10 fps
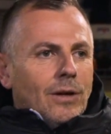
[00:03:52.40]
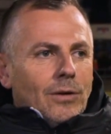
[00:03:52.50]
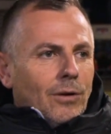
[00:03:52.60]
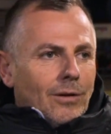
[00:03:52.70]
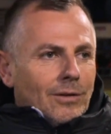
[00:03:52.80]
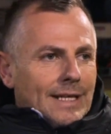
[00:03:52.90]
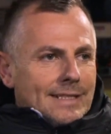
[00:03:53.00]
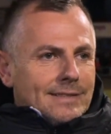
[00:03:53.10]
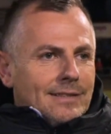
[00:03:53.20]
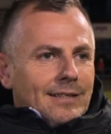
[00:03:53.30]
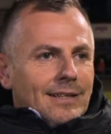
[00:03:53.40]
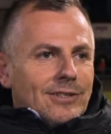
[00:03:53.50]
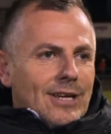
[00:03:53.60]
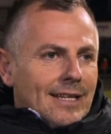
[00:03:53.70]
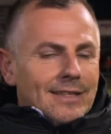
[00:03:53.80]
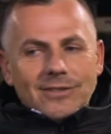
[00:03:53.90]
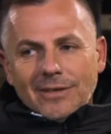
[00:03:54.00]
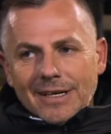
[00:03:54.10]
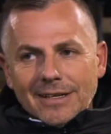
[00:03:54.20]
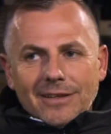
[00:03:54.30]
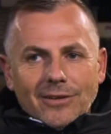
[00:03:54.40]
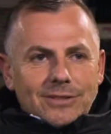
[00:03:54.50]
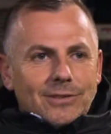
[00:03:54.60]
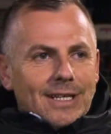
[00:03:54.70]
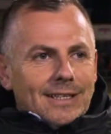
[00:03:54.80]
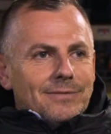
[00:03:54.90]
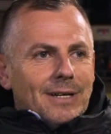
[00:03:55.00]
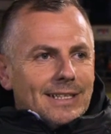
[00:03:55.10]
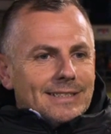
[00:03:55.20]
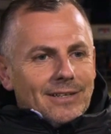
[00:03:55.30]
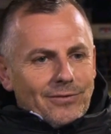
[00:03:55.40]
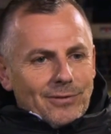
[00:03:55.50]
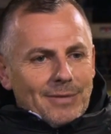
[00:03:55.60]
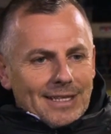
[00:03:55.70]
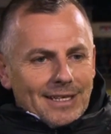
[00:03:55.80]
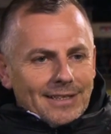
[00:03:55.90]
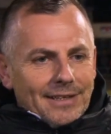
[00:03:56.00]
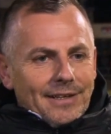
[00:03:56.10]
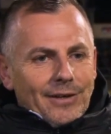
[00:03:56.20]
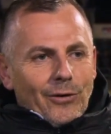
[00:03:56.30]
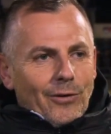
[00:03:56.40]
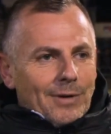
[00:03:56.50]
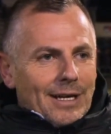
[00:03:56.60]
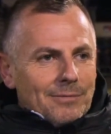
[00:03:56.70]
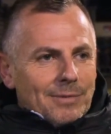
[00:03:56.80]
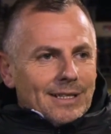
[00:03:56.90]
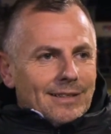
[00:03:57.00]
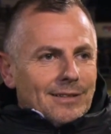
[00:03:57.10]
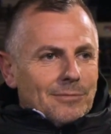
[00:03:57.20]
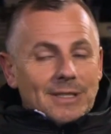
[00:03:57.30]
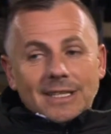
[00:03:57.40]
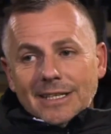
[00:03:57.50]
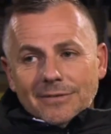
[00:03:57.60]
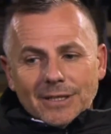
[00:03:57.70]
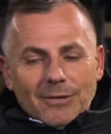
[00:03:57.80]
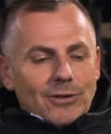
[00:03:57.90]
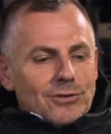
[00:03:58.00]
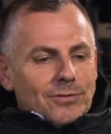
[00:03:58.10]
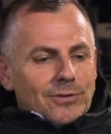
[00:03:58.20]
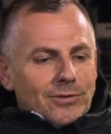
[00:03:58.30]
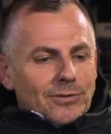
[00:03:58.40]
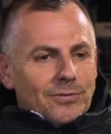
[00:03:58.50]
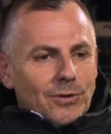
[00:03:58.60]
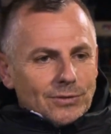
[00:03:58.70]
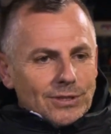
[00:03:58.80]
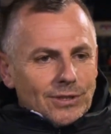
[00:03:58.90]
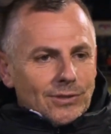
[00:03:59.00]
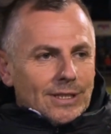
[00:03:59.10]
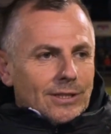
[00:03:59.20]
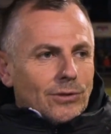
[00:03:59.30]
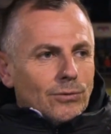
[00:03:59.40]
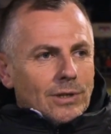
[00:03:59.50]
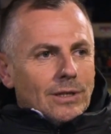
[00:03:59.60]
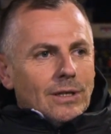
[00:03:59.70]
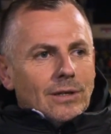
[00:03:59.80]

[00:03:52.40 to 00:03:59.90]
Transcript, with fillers: Ja, und jetzt entscheidend ist aber trotz allem, es waren jetzt sehr viele Medien, aber ich bin, ich bin Trainer von der Mannschaft und für uns ist natürlich der Druck